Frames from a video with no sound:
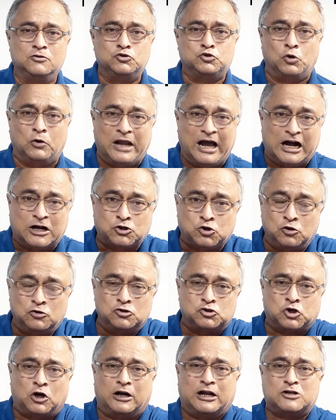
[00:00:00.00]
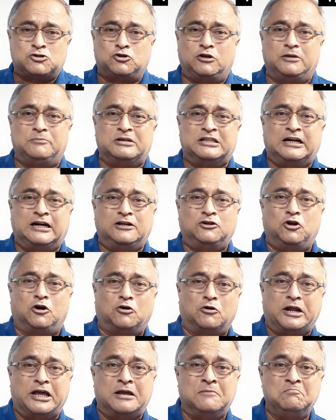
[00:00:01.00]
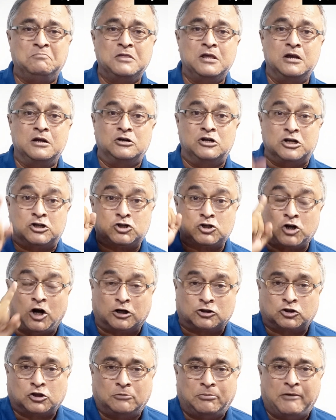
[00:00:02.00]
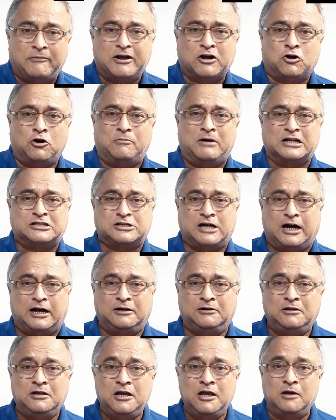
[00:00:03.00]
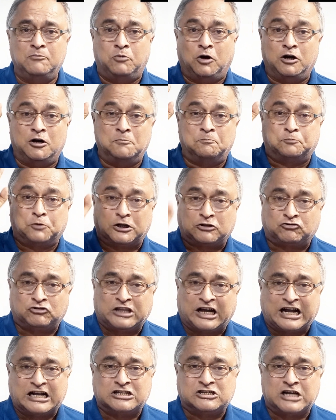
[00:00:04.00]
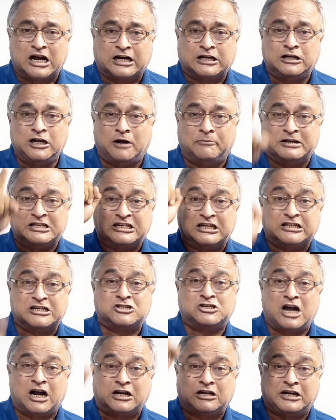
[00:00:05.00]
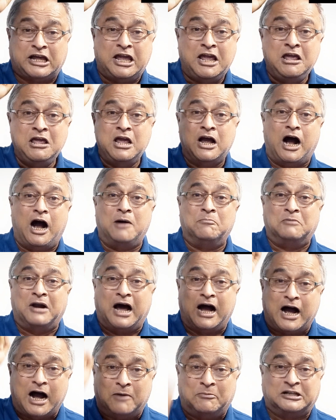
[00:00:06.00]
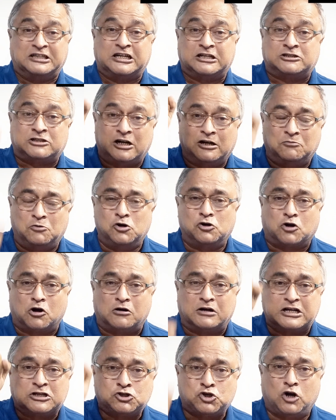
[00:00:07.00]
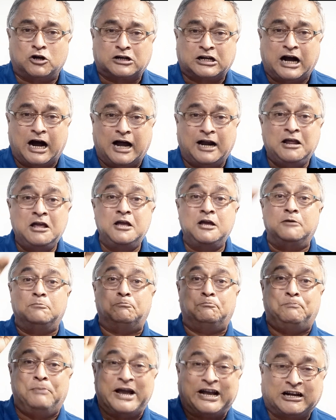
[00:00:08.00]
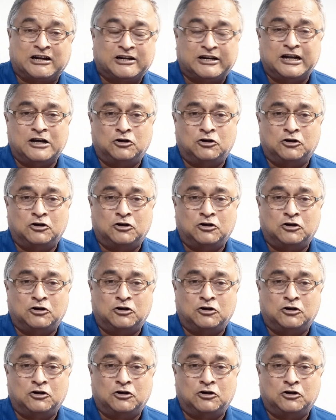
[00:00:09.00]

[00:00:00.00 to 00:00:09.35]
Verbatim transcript: চলে আসুন সরাসরি বিধাননগরে নিঃস্বার্থভাবে ক্ষমা চান বলুন প্রত্যেকের চাকরি হবে যাদের চাকরি আমরা আমাদের তৃণমূল কংগ্রেস সরকার বিক্রি